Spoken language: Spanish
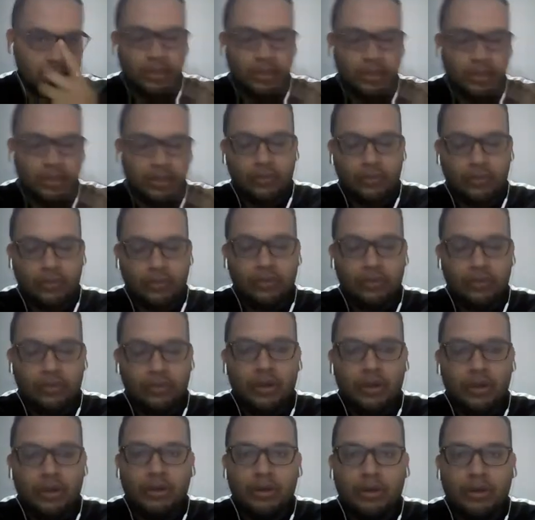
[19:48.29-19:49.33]
EOQ
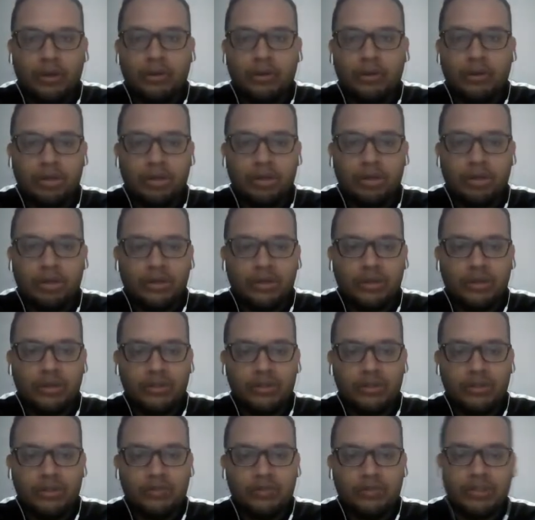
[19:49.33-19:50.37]
con el método de
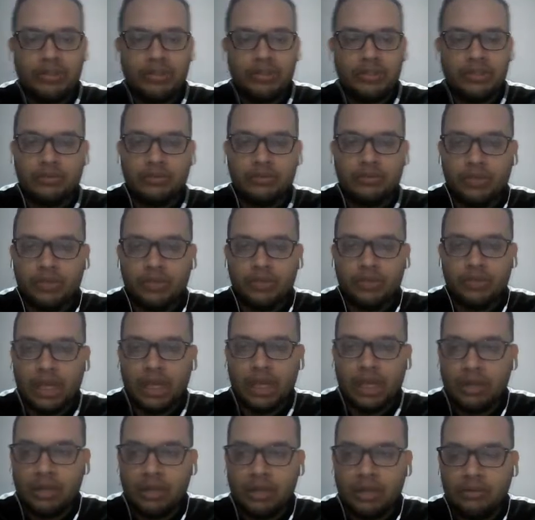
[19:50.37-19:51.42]
simulación Monte
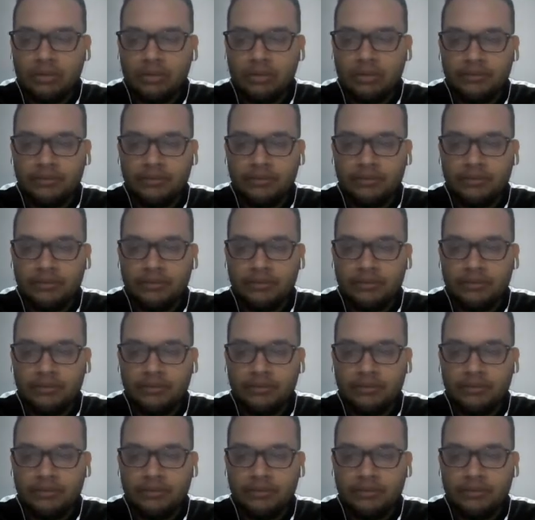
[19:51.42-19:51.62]
Carlo.